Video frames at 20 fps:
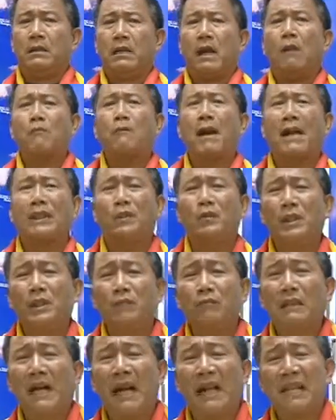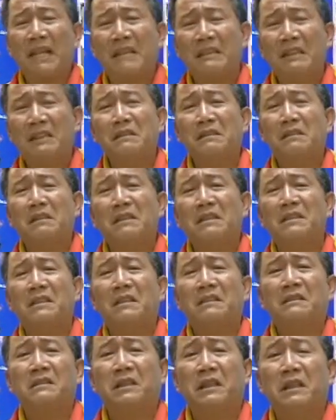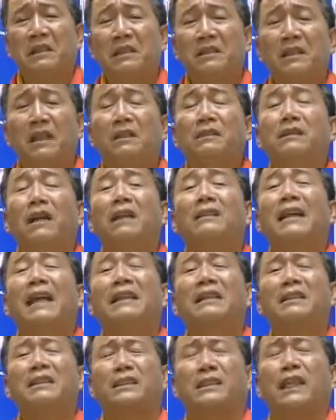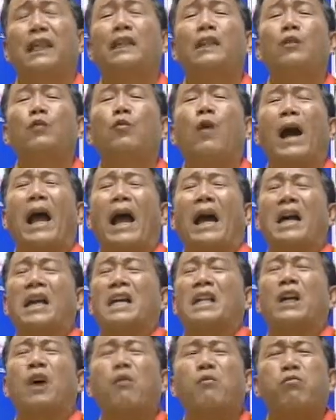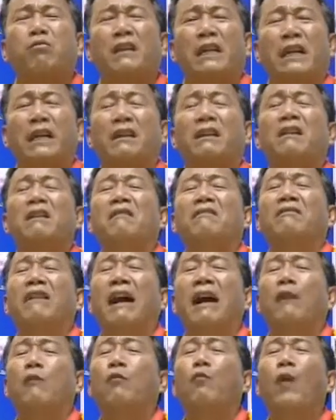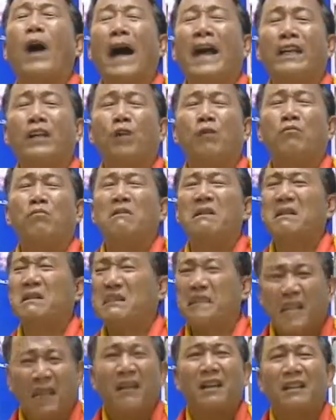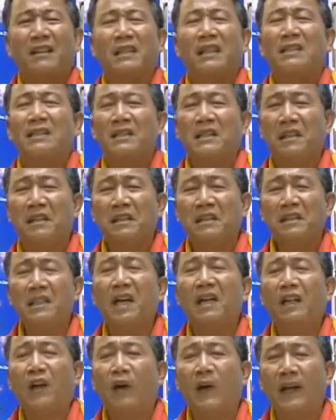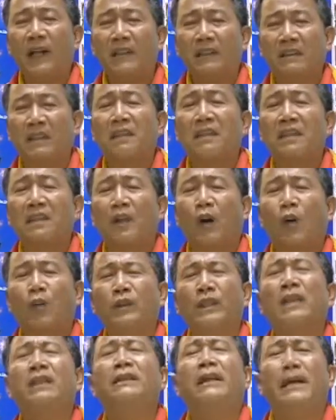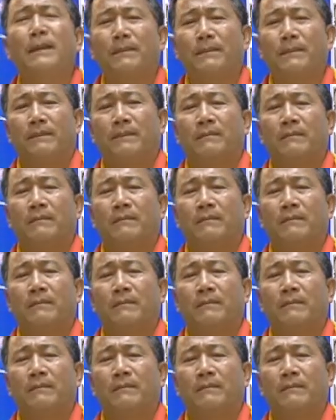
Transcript: ông bà tổ tiên chúng ta là những người dự những trận đánh kinh hoàng khốc liệt và hoài hùng nhất lịch sử nhân loại từ cổ chí kim